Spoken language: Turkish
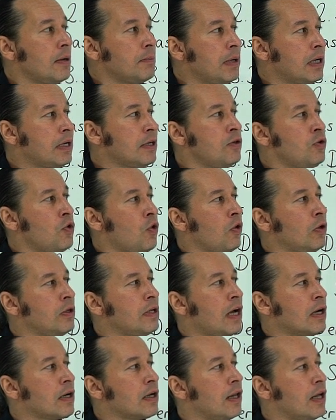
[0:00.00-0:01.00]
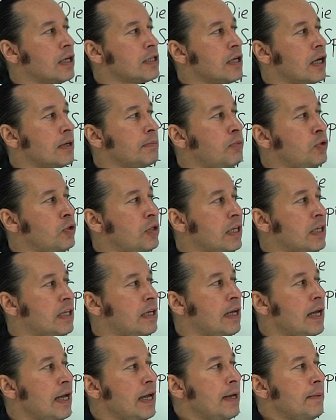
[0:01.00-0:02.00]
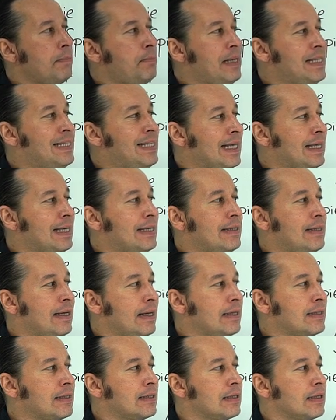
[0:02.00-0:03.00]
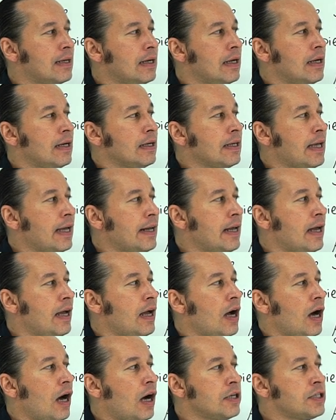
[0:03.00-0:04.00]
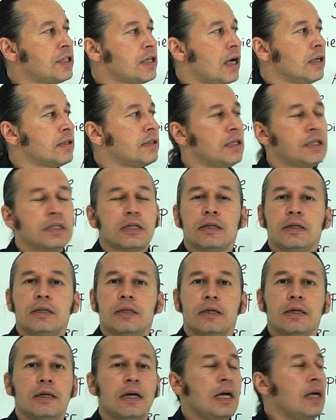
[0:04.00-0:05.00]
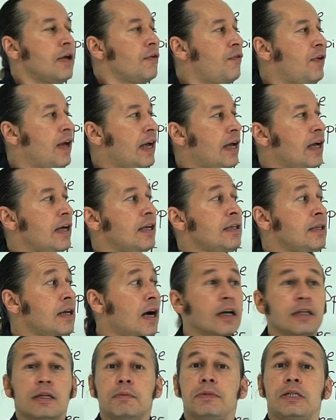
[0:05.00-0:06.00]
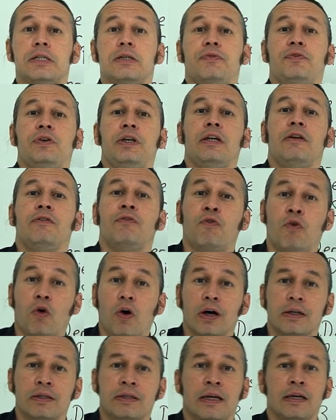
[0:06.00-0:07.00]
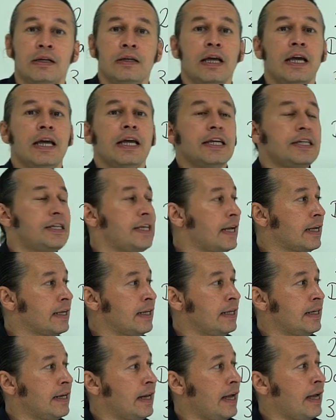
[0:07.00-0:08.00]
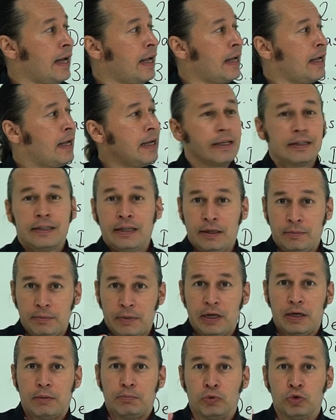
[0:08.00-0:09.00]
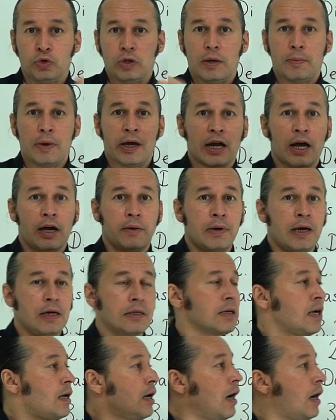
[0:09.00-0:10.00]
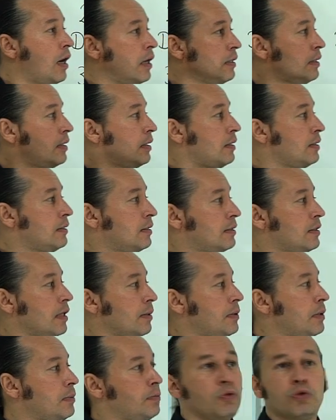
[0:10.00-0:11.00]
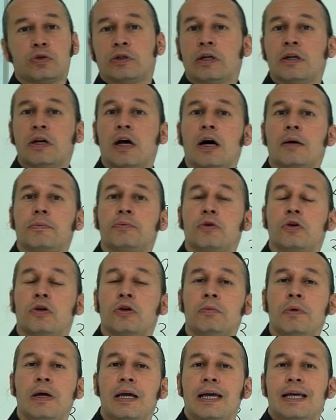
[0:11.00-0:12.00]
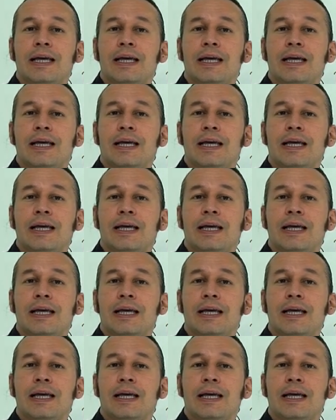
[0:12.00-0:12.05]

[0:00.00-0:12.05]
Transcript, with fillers: Bakın ne oldu arkadaşlar? Buradaki besichtigt gene aşağı taşındı ve yardımcı fiil waden şekline değil mi? Bununla beraber anıldı. Tabi burada ne yapıyorum?